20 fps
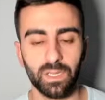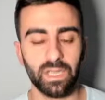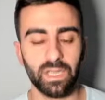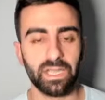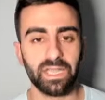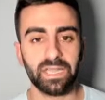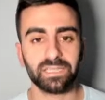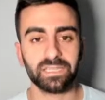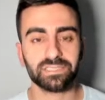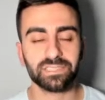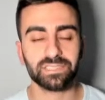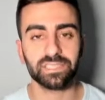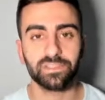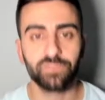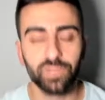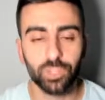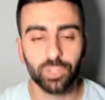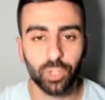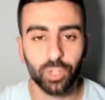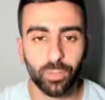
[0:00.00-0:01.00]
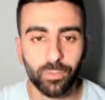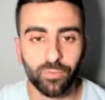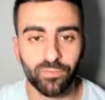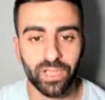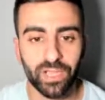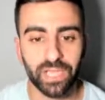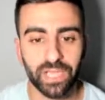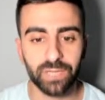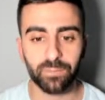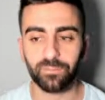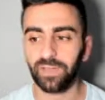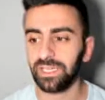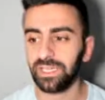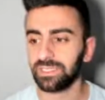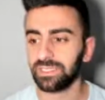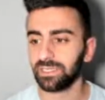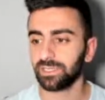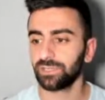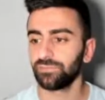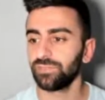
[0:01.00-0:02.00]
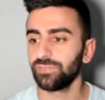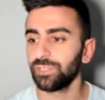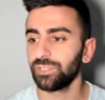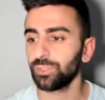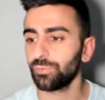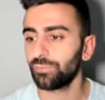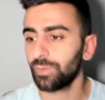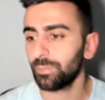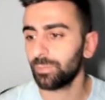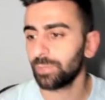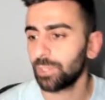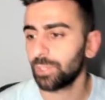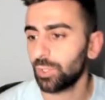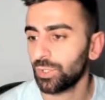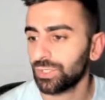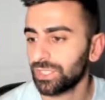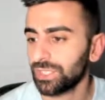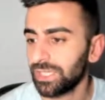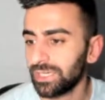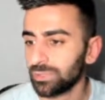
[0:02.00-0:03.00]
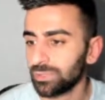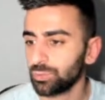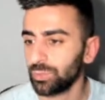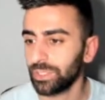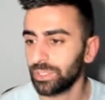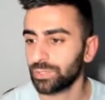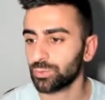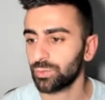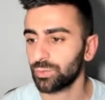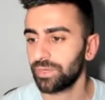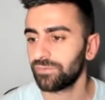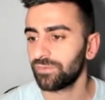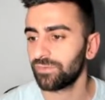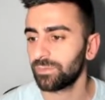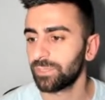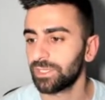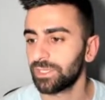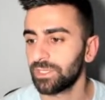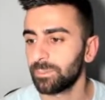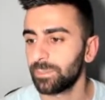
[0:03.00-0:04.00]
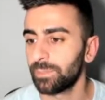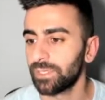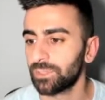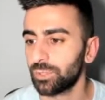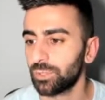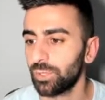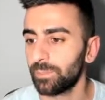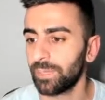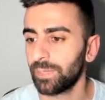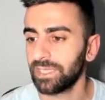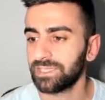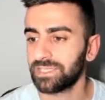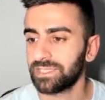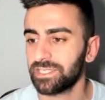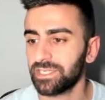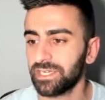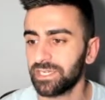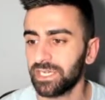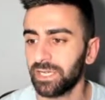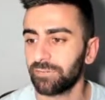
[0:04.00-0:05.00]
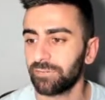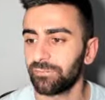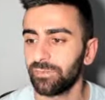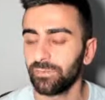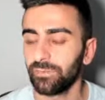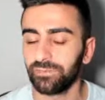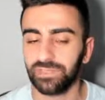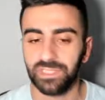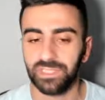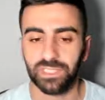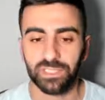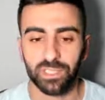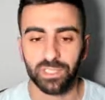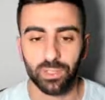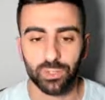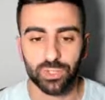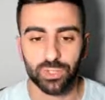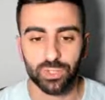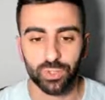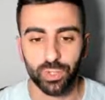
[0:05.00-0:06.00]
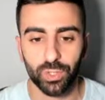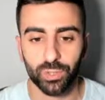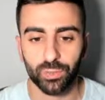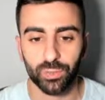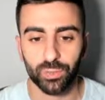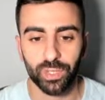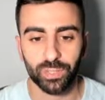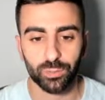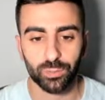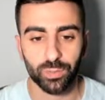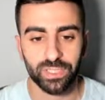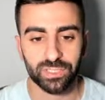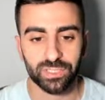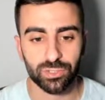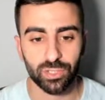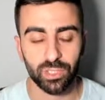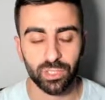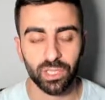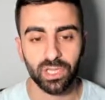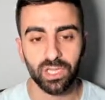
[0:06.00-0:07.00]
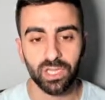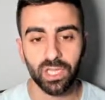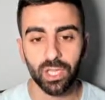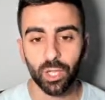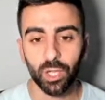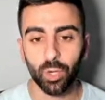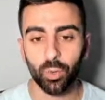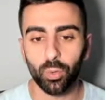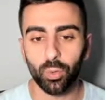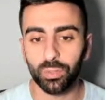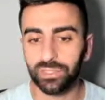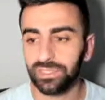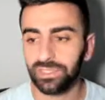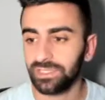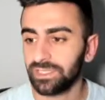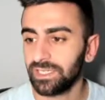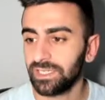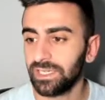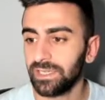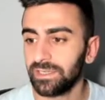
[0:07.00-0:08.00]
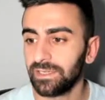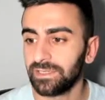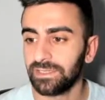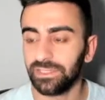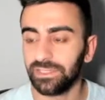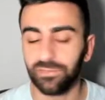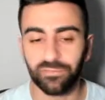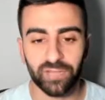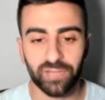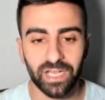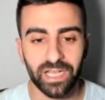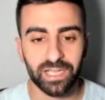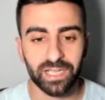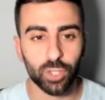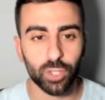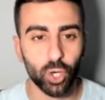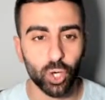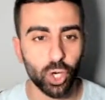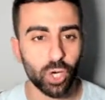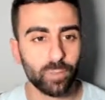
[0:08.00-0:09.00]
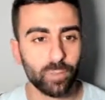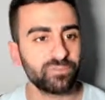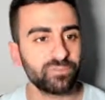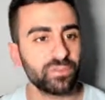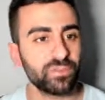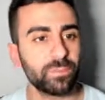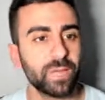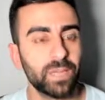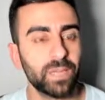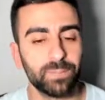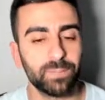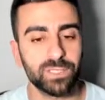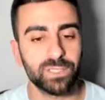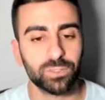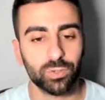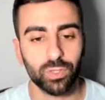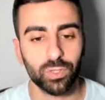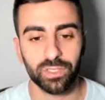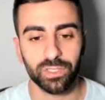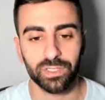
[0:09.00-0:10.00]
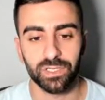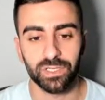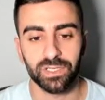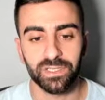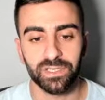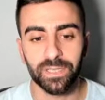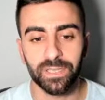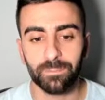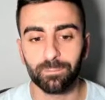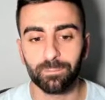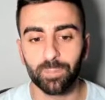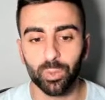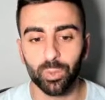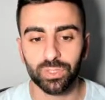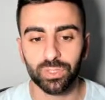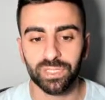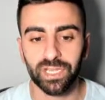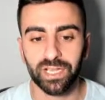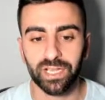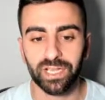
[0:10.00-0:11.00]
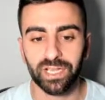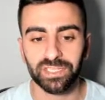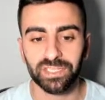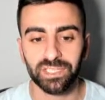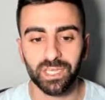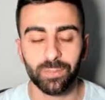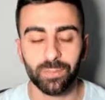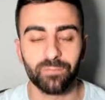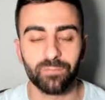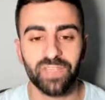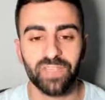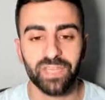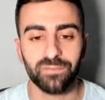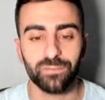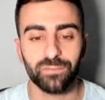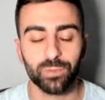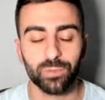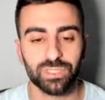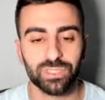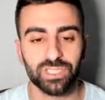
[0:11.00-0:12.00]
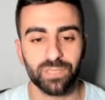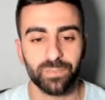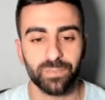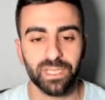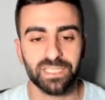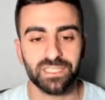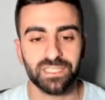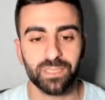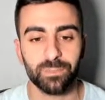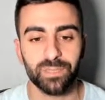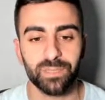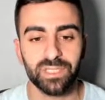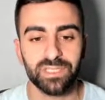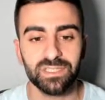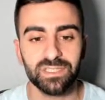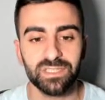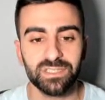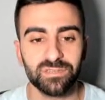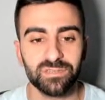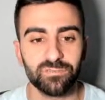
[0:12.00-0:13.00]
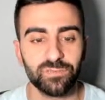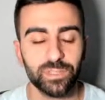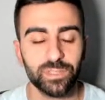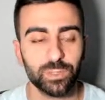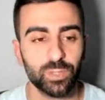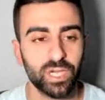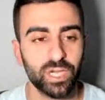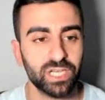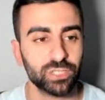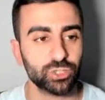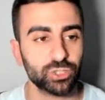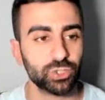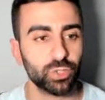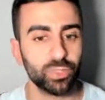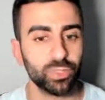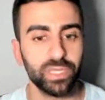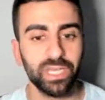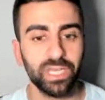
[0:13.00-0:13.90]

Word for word: Herzlich willkommen auf einem weiteren Video von mir, Leute. Aktuell trainen wir mit dem Bitcoin bei ca. 50.900 US-Dollar und die Frage, ob wir beim Bitcoin den Boden erreicht haben, werden wir uns gemeinsam in diesem Video anschauen,